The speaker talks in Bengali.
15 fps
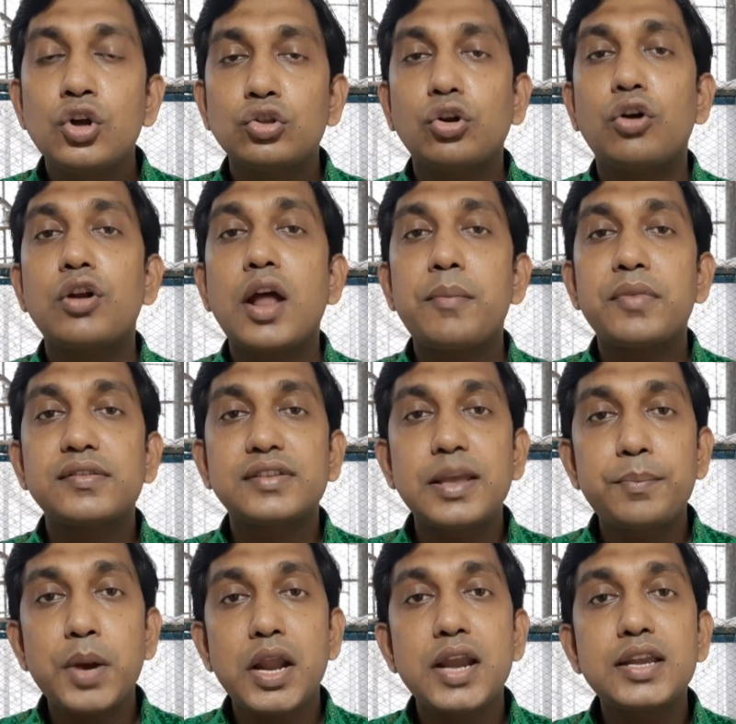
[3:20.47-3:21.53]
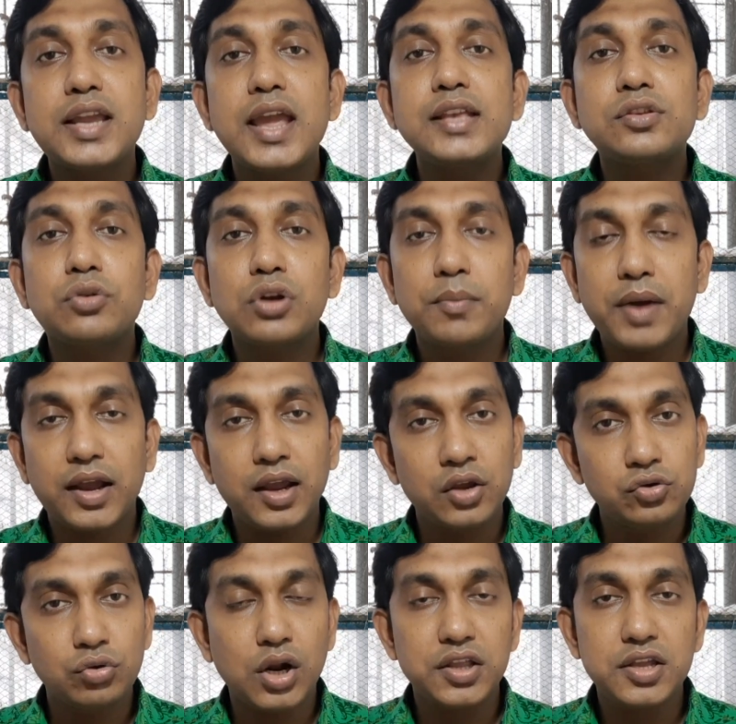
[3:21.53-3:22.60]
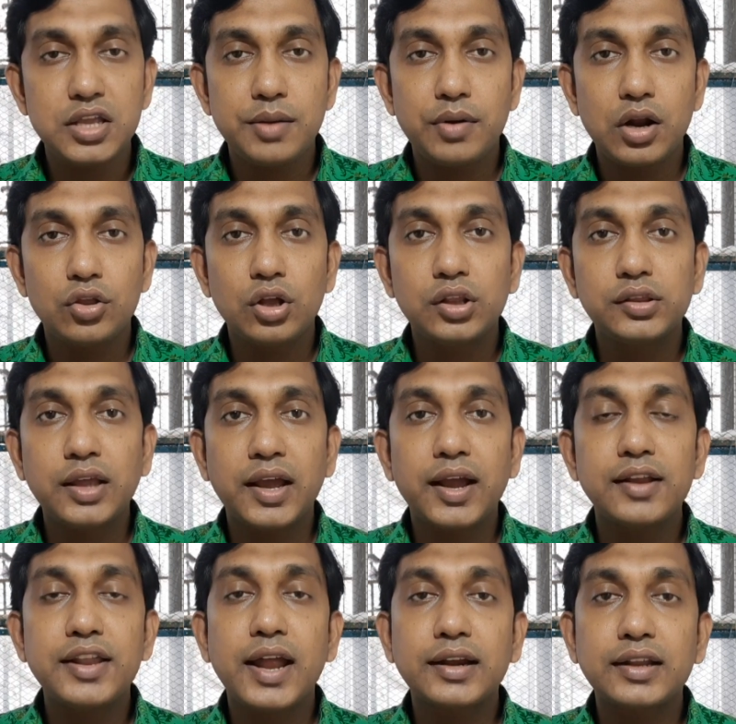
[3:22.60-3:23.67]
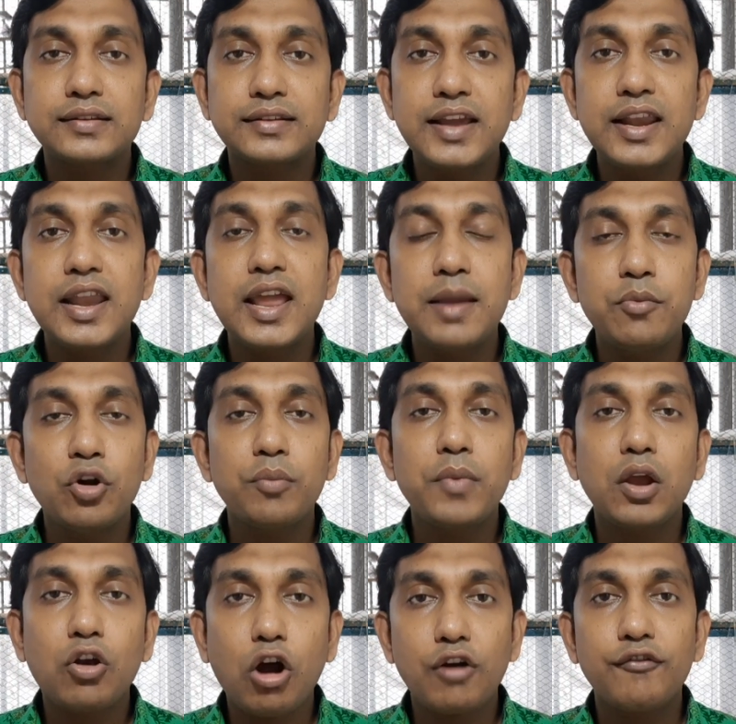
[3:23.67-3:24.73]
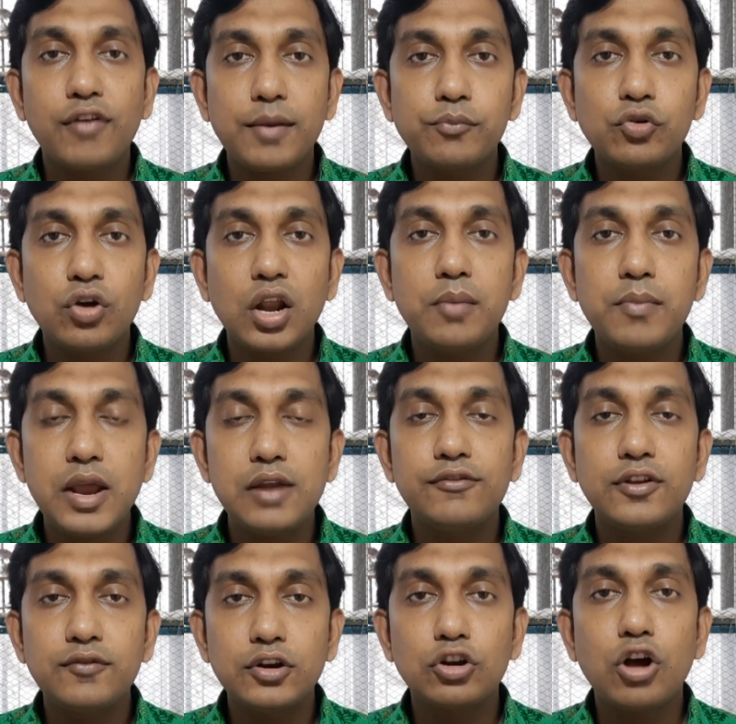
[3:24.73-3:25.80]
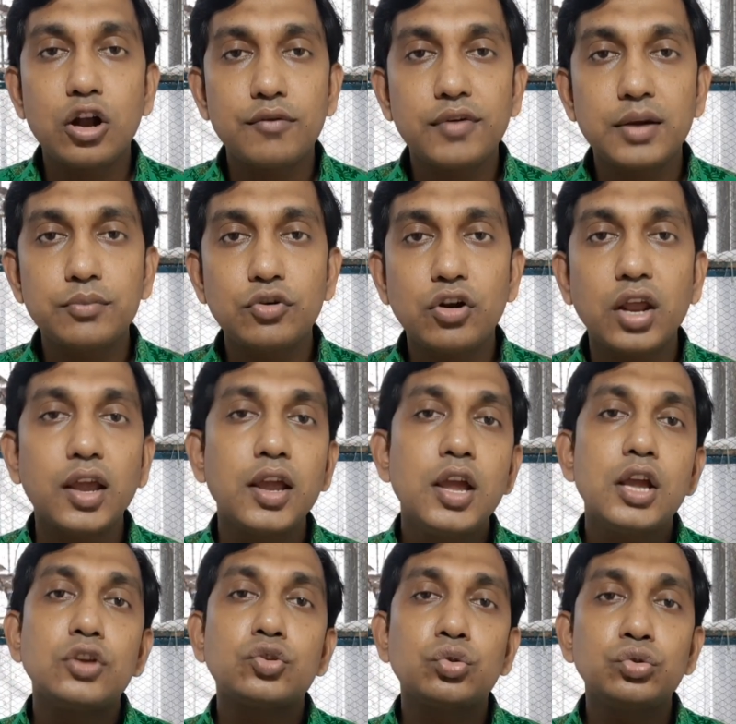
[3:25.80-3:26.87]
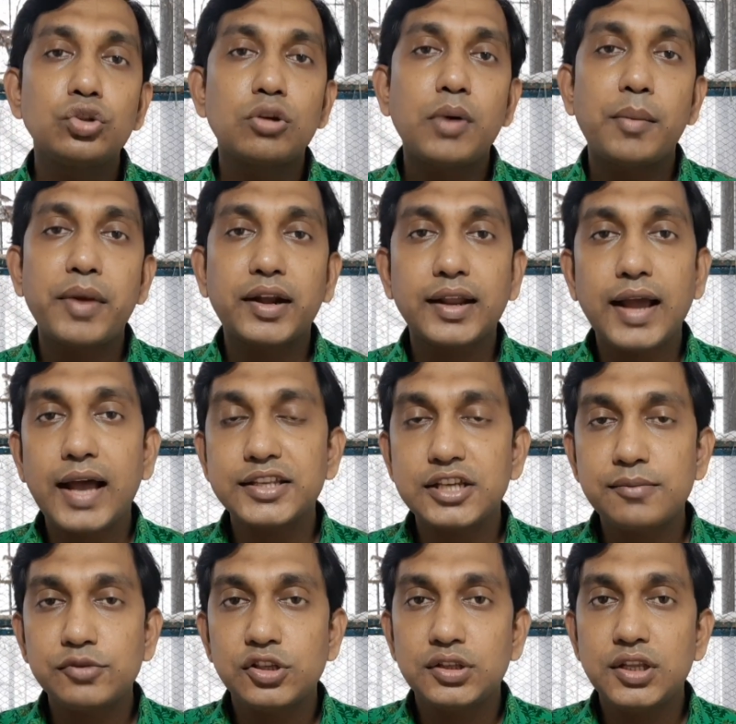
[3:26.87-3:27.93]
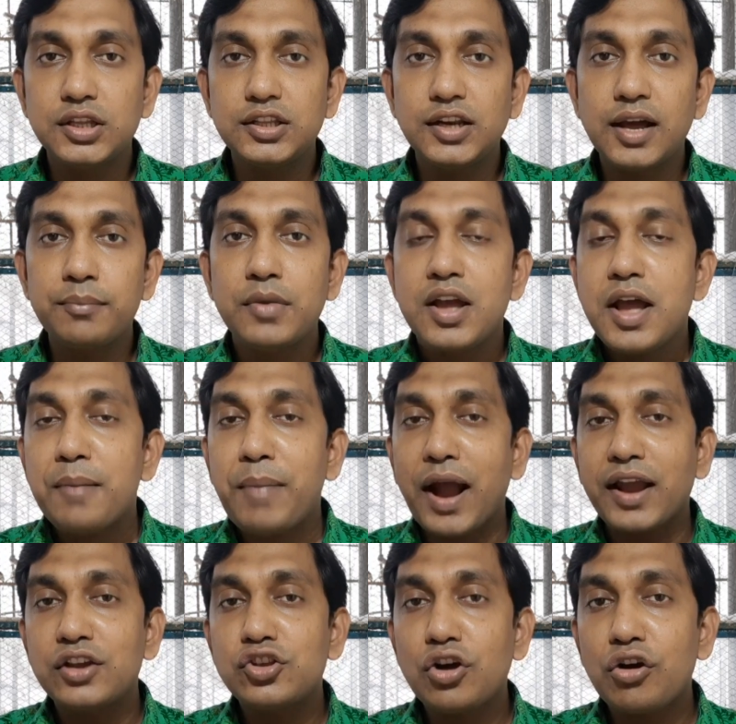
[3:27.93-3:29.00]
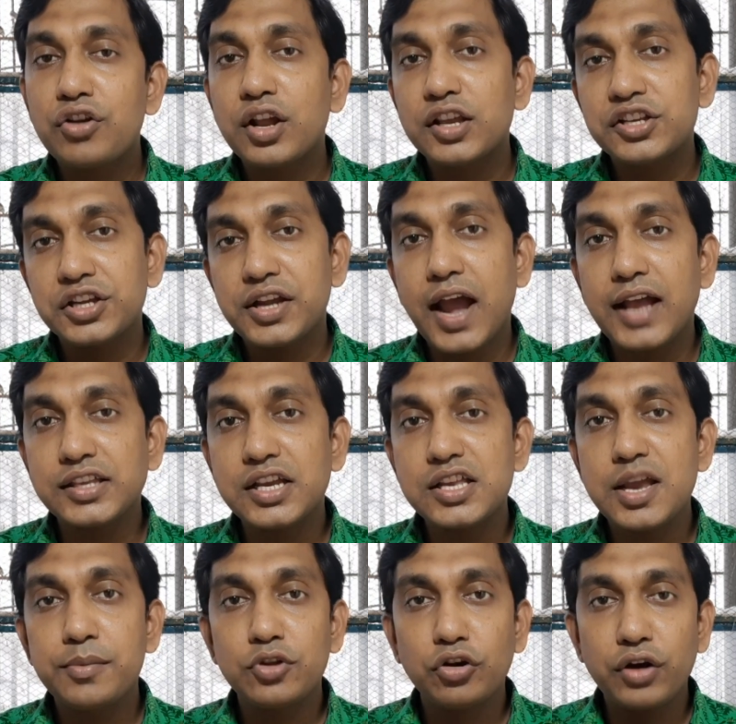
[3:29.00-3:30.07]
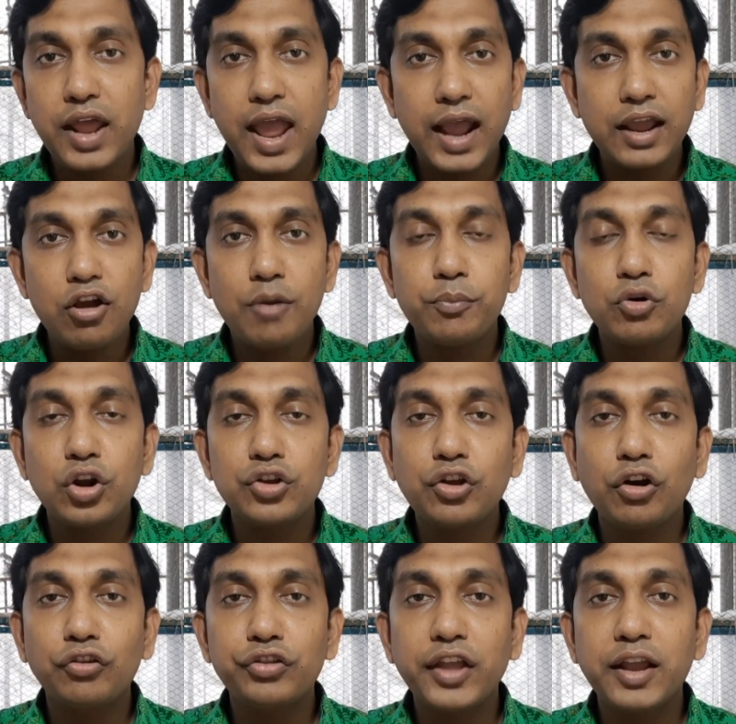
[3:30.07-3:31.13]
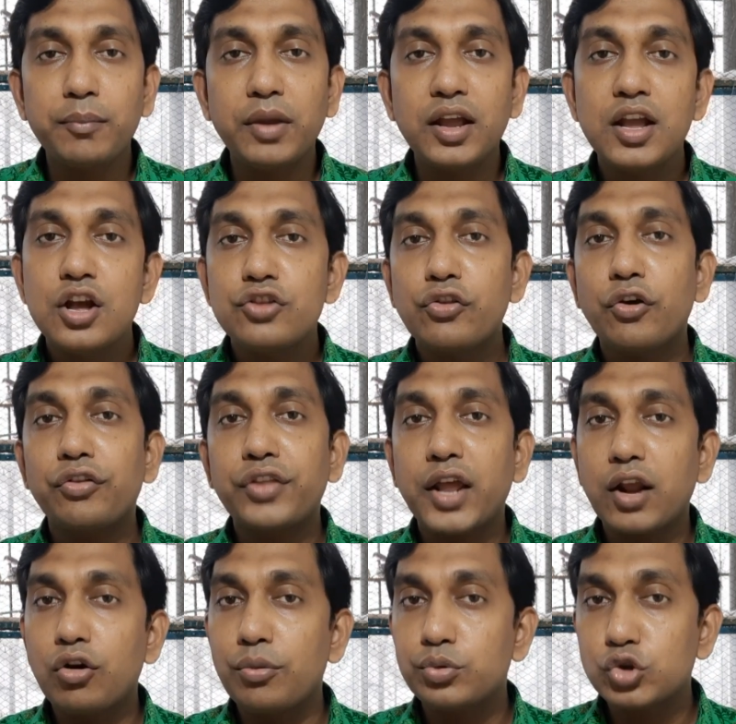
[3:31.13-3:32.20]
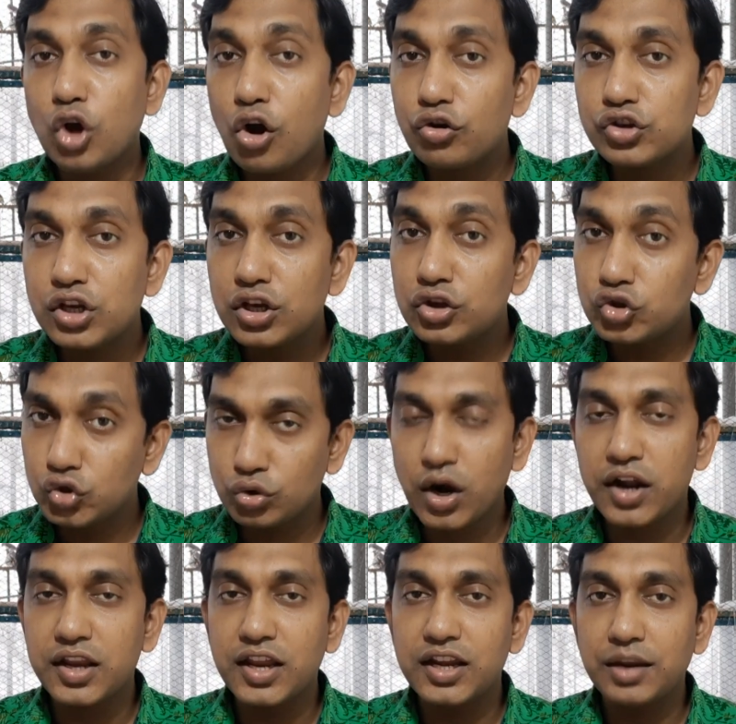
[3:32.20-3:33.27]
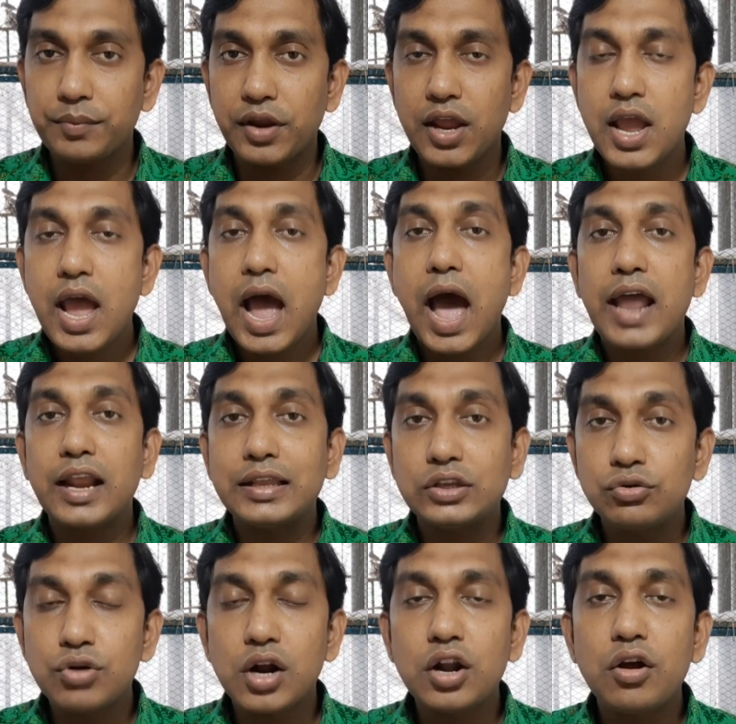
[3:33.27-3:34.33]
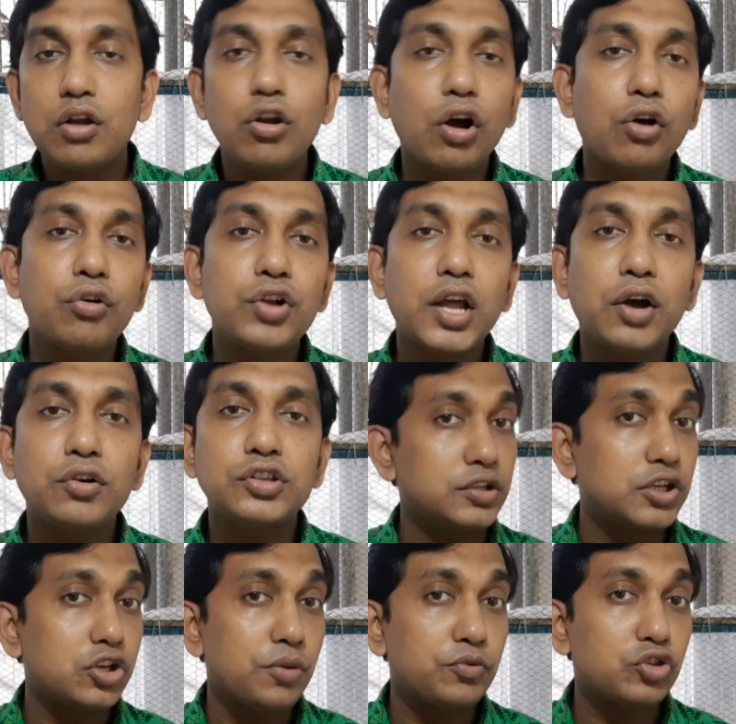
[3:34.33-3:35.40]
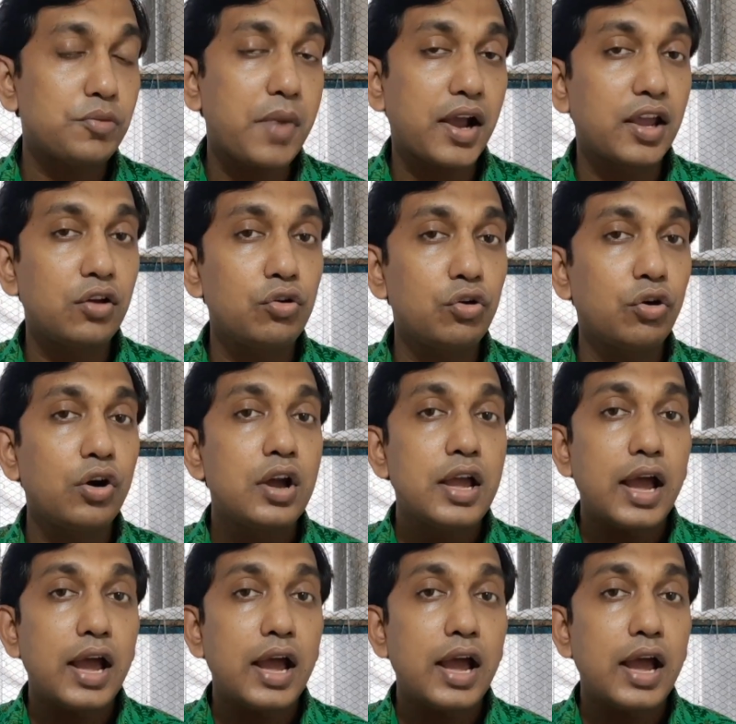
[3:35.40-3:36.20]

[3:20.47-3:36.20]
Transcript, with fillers: তখন আমরা সেপারেট কেজ করে পাখিকে জোড়া দিতে পারি দেখা গেছে একটা ছেলে এবং মেয়ে কনফার্ম করে মেল ফিমেল কনফার্ম কনফার্ম করে সুন্দরভাবে একটা খাঁচার মধ্যে দিয়ে দিলাম পাখি যখন নাকি সেই খাঁচায় যাবে তখন একে অপরকে যখন দেখবে তখন তারা খুব সহজেই জোড়া নিয়ে নেবে আর এই জোড়া নেওয়ার লক্ষণটা হচ্ছে এই সমস্ত পাখিগুলো